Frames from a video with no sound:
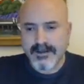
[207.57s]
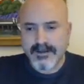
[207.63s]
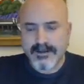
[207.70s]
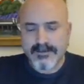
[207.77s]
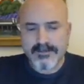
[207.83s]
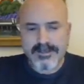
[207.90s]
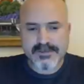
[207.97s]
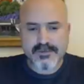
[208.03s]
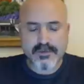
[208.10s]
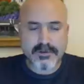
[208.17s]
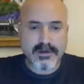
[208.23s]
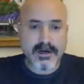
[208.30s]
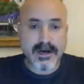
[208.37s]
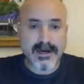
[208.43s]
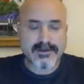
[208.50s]
biz çok
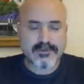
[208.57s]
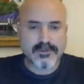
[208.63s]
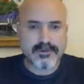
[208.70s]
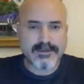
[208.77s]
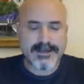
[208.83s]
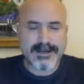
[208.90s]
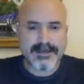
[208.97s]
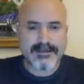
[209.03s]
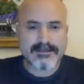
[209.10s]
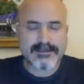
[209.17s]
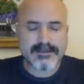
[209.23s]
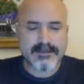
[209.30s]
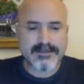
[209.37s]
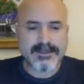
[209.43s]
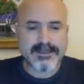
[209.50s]
haklı olarak
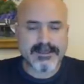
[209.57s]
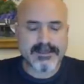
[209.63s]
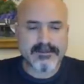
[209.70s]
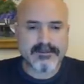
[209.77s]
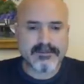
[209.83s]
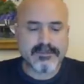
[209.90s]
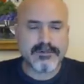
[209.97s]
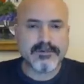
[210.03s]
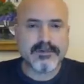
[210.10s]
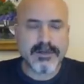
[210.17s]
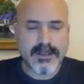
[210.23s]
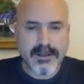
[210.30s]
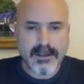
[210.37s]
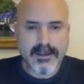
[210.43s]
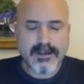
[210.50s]
tabii ki bu
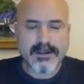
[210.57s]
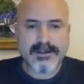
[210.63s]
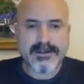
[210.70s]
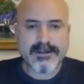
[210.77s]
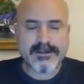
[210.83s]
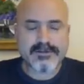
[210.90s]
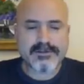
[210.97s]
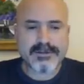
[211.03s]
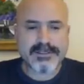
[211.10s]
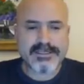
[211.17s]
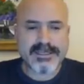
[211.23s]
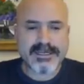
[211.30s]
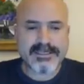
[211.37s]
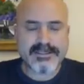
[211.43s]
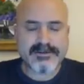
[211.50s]
e, süreç
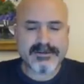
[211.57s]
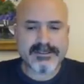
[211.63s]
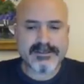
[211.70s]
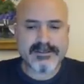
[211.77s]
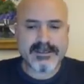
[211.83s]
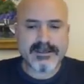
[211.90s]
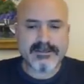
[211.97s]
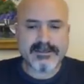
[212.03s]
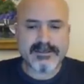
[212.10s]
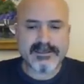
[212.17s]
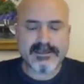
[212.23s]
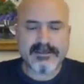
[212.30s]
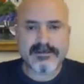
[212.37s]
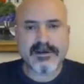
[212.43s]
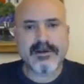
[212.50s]
çerçevesinde dedik
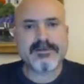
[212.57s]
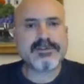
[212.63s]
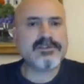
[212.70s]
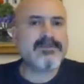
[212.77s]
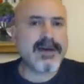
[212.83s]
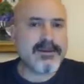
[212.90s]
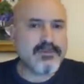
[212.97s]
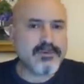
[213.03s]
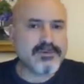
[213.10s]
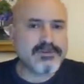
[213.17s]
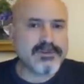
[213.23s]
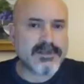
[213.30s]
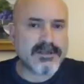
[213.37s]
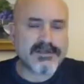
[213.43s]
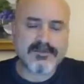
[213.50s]
ki tamam siz vermiyorsunuz
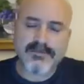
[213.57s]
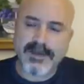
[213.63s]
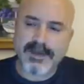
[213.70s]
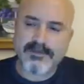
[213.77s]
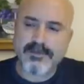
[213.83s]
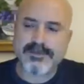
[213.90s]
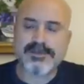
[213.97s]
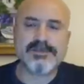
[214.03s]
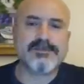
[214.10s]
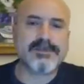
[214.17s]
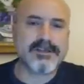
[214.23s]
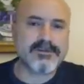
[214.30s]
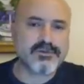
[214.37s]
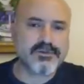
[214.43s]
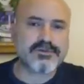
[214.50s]
kardeşim? Vermiyorsanız
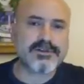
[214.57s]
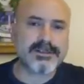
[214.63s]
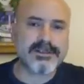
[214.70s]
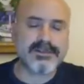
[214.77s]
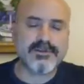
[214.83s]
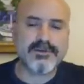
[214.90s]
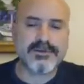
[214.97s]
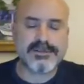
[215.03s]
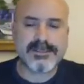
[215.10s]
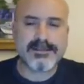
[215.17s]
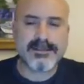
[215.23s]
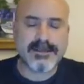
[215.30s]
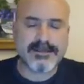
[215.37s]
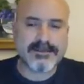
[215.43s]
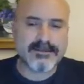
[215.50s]
bize Rusya'dan alıyoruz
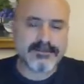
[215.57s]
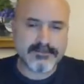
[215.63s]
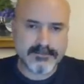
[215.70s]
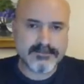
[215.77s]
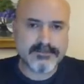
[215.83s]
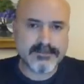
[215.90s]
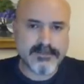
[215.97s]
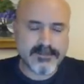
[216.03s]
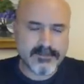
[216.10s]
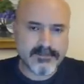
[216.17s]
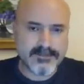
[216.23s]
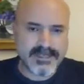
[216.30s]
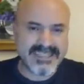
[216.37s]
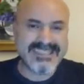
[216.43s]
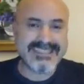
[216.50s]
dediler.
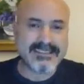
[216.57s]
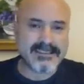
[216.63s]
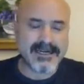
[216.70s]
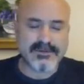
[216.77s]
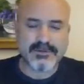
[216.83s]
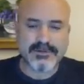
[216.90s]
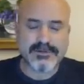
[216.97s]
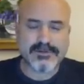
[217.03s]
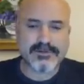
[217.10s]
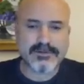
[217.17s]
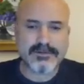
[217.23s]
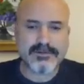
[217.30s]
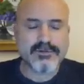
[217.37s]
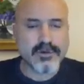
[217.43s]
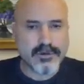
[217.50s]
Dedik daha doğrusu.
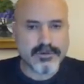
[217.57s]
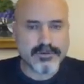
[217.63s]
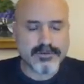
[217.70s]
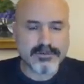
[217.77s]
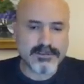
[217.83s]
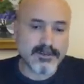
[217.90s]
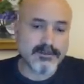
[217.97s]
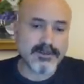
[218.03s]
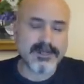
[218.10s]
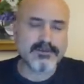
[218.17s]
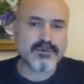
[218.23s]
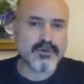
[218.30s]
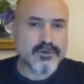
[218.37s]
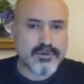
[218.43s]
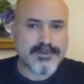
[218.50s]
Doğru. Yapılan
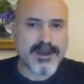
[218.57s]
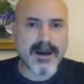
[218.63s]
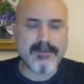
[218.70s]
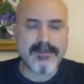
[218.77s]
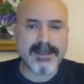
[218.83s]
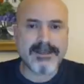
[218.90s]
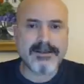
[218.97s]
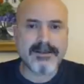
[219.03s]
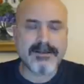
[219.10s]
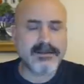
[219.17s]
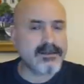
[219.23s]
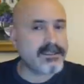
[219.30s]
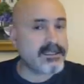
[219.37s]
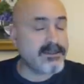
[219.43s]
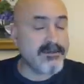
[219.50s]
doğru bir hamleydi.
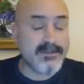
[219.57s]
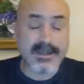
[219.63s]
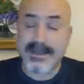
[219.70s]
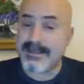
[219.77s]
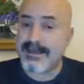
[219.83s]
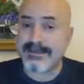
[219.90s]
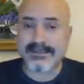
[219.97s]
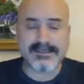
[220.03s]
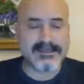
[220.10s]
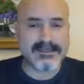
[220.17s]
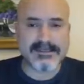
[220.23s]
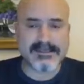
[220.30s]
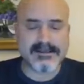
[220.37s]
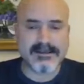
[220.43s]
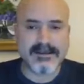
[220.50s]
Kim ne derse
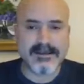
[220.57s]
desin.